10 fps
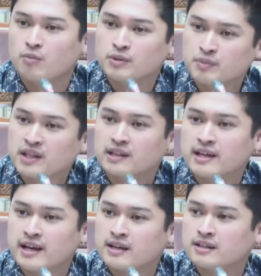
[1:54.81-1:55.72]
komitmen
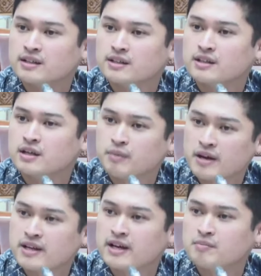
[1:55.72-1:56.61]
kita
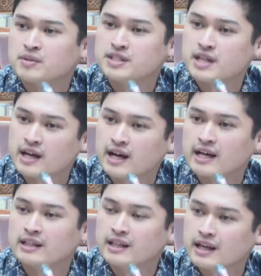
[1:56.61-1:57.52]
kepada
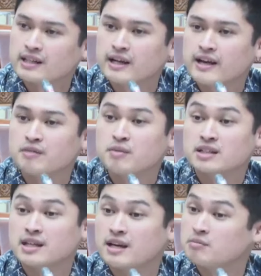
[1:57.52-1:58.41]
penjagaan nilai-nilai
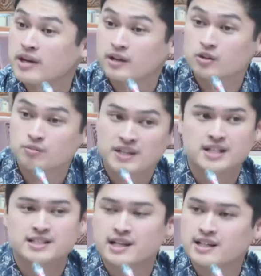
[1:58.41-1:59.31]
kebangsaan baik itu
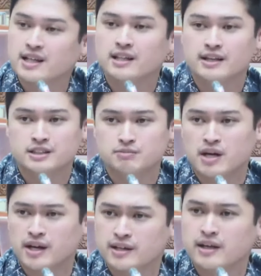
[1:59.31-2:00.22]
Pancasila dan lain
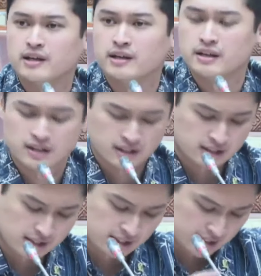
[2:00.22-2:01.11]
sebagainya.
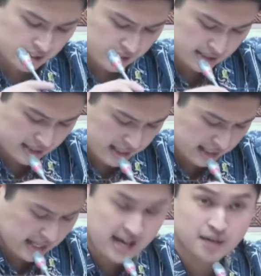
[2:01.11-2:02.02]

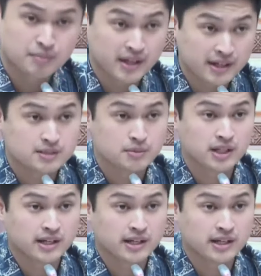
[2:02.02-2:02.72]
Jadi kita agak miris